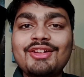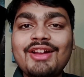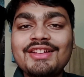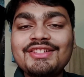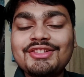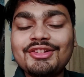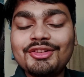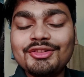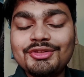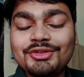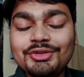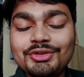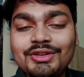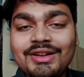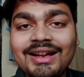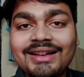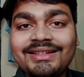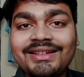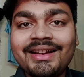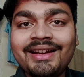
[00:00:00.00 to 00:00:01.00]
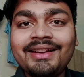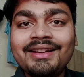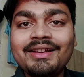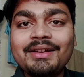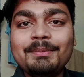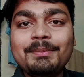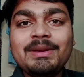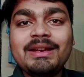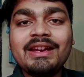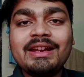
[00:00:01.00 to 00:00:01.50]
तो गाइज चलो दूध लाते हैं
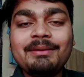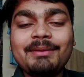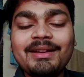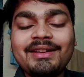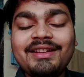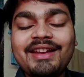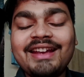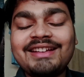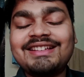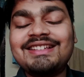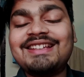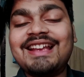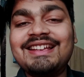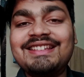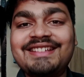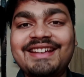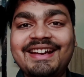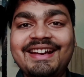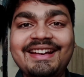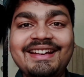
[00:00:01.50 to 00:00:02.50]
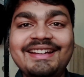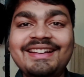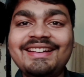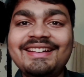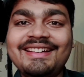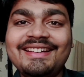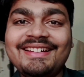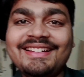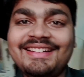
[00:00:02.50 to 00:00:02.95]
पीने के बाद एक्सरसाइज करेंगे